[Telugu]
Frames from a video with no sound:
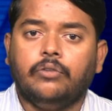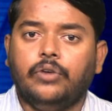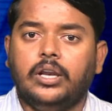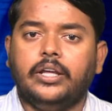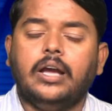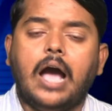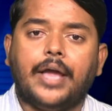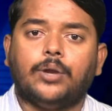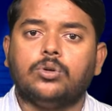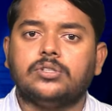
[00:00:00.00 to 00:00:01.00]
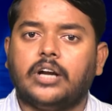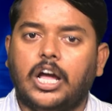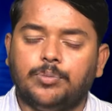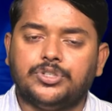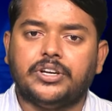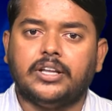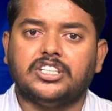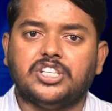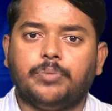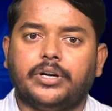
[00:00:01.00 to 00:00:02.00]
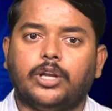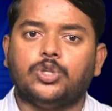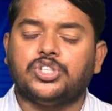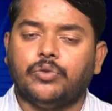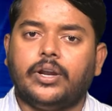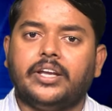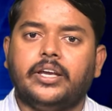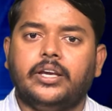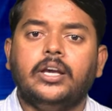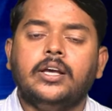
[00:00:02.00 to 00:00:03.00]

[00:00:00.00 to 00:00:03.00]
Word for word: వెళ్ళి ఆయన కోసం గాలింపు చర్యలు అయితే చేపట్టారు చివరికి